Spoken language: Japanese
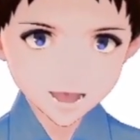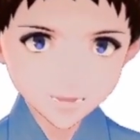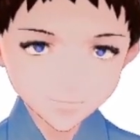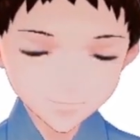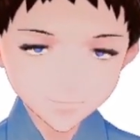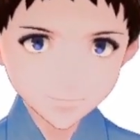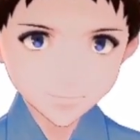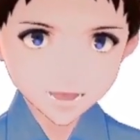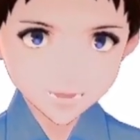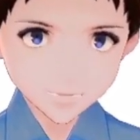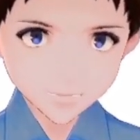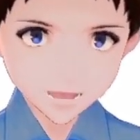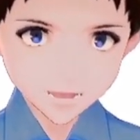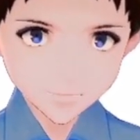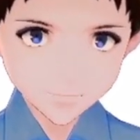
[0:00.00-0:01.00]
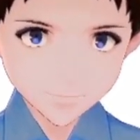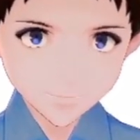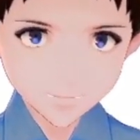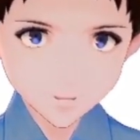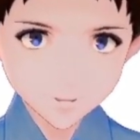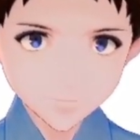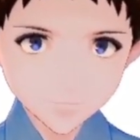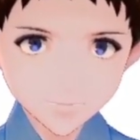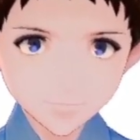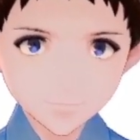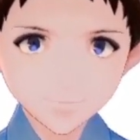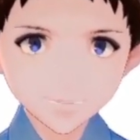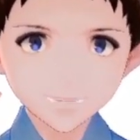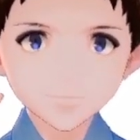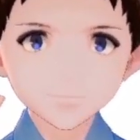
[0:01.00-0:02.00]
ワンタイムパスワード入力
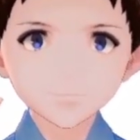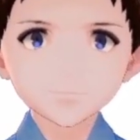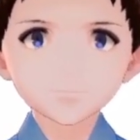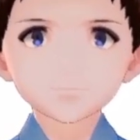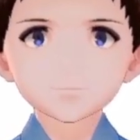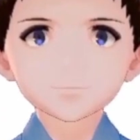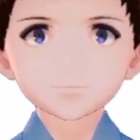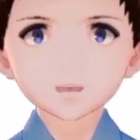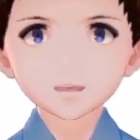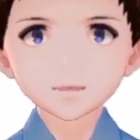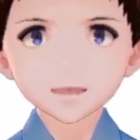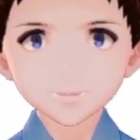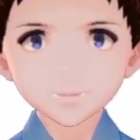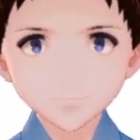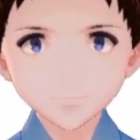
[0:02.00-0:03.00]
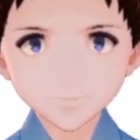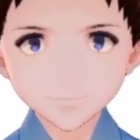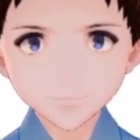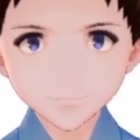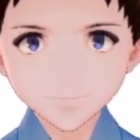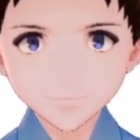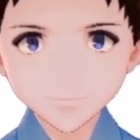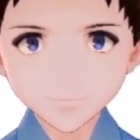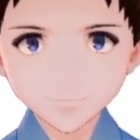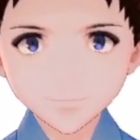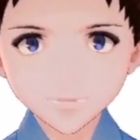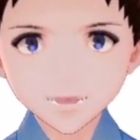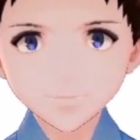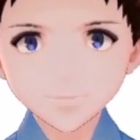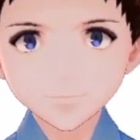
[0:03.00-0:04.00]
画面でショートメッセージで
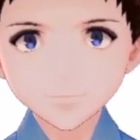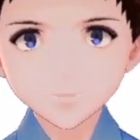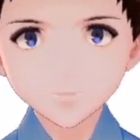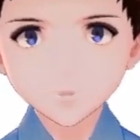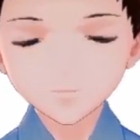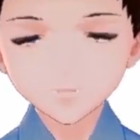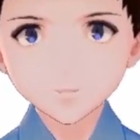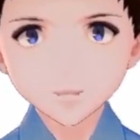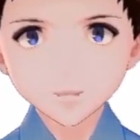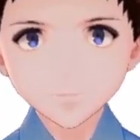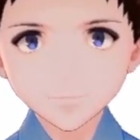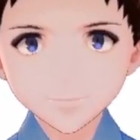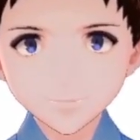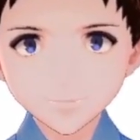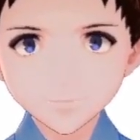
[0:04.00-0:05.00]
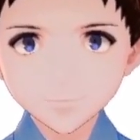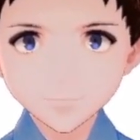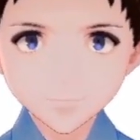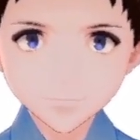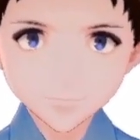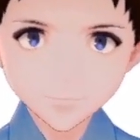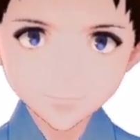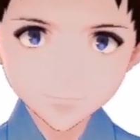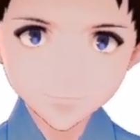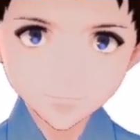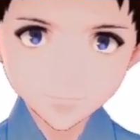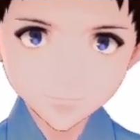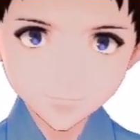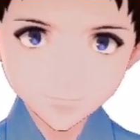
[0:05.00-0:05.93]
届いた認証コードを入力します